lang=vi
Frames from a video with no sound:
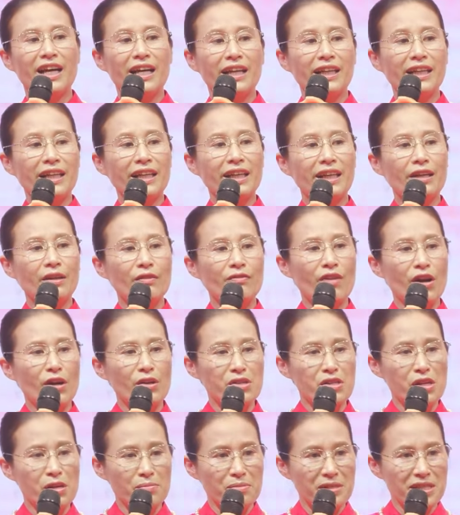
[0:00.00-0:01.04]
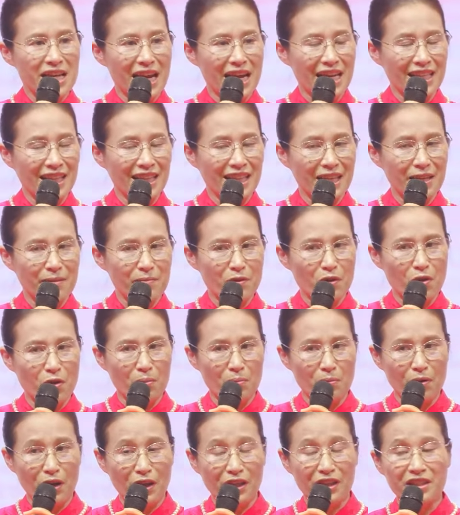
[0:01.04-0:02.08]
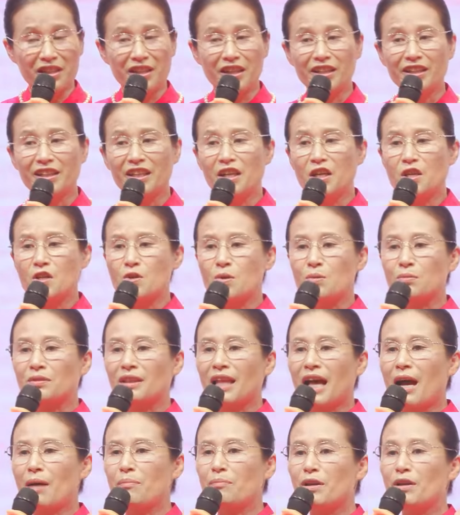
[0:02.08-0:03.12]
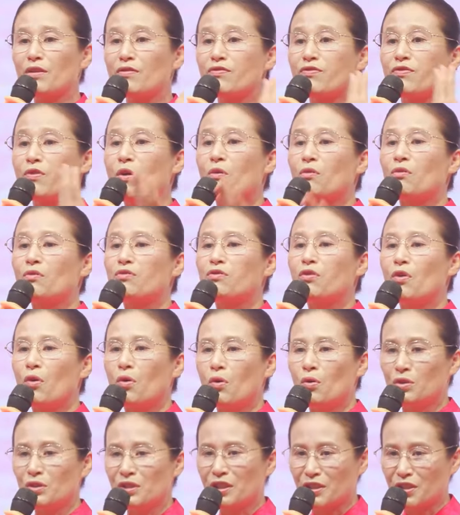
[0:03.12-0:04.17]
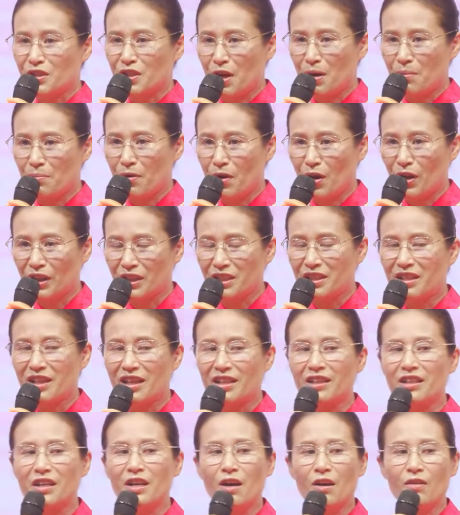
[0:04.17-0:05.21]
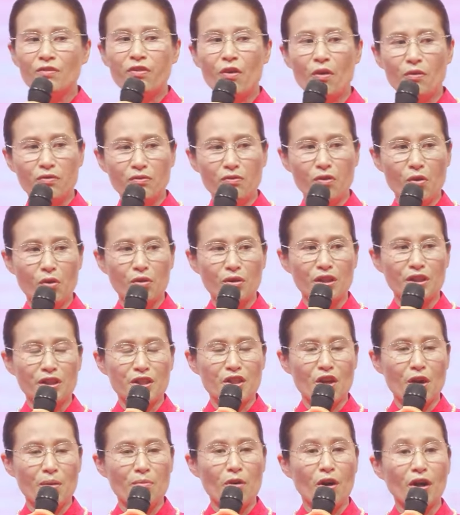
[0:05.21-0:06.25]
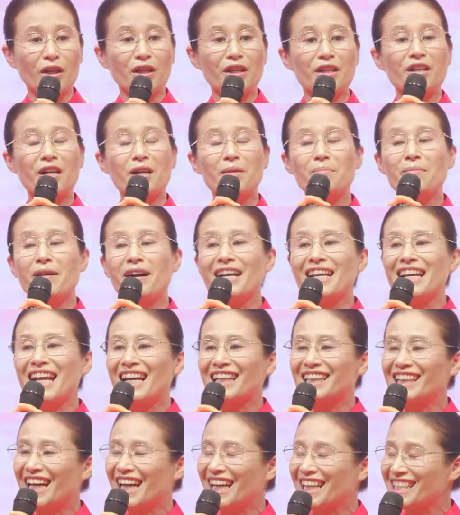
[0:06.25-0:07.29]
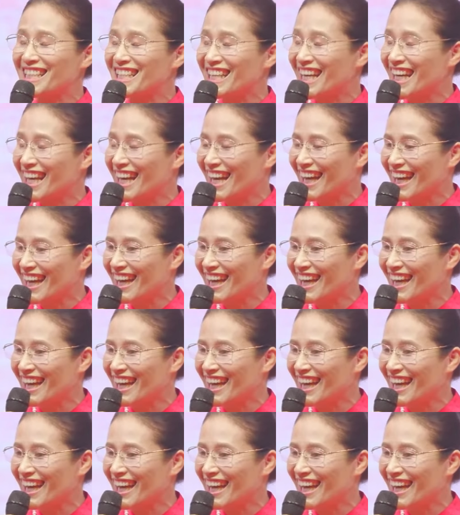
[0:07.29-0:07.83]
đi vào trong trái tim của mọi người chúng ta mới phục vụ được cho mọi người phục vụ được cho mọi người mới là thành gì